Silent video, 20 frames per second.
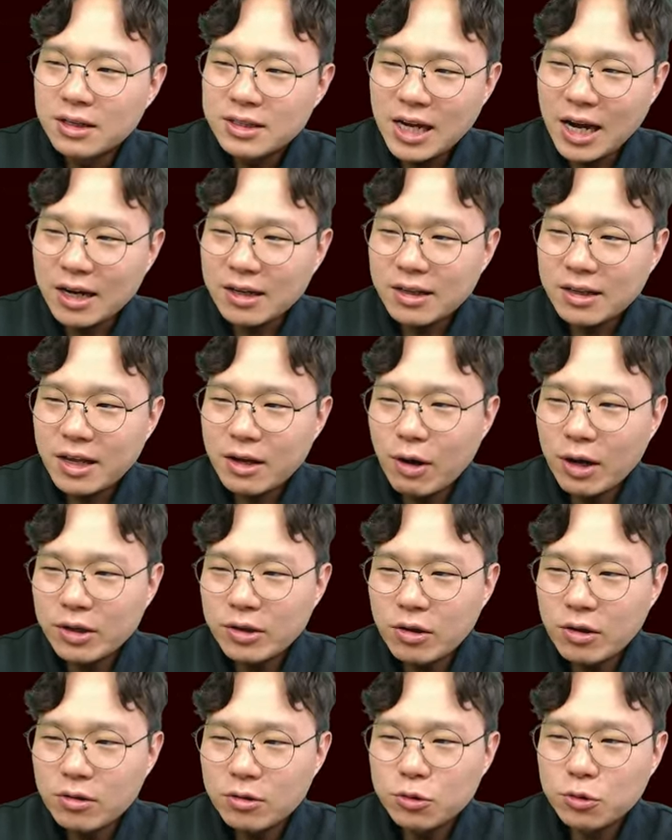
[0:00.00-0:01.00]
장내
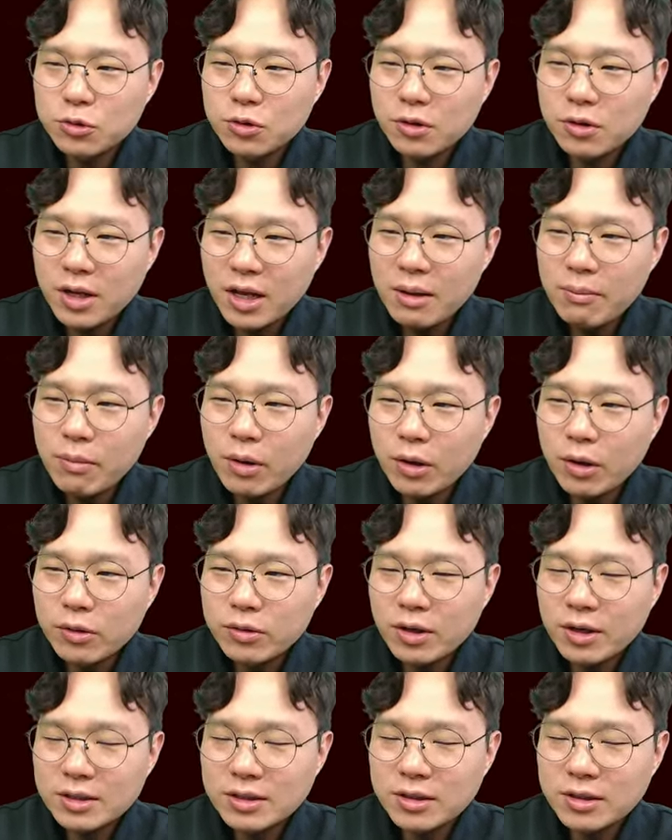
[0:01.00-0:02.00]
환경을 조절해
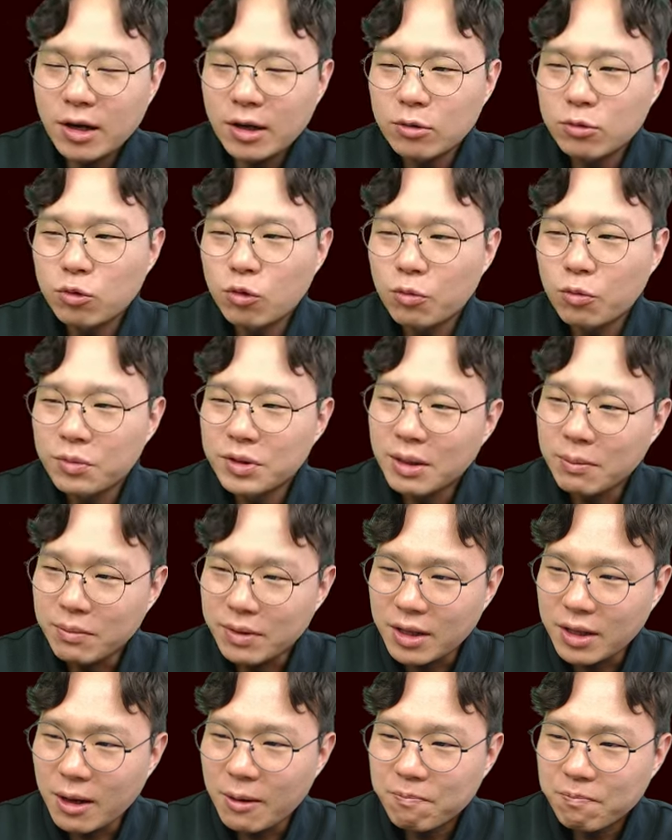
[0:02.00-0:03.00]
면역력 향상에도 도움이
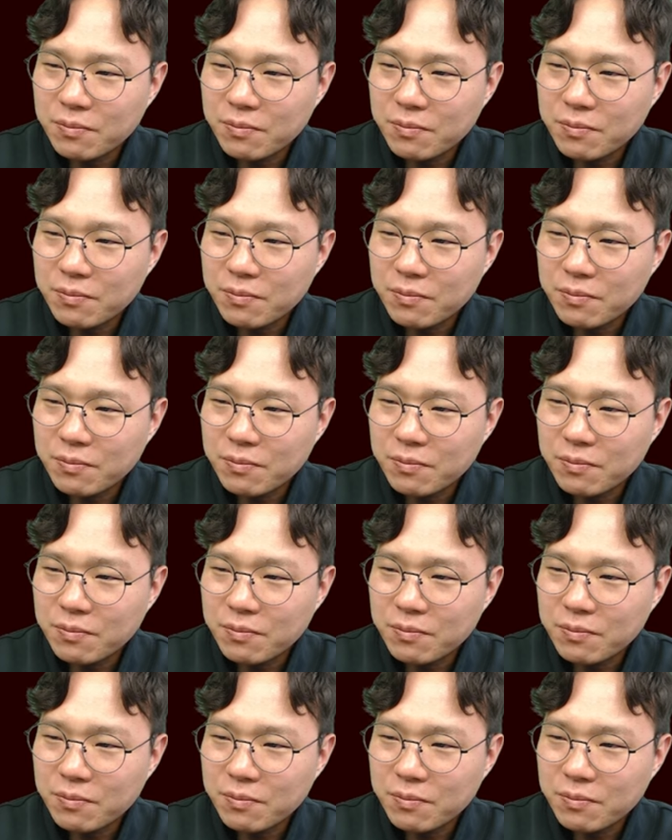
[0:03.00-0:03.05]
됩니다.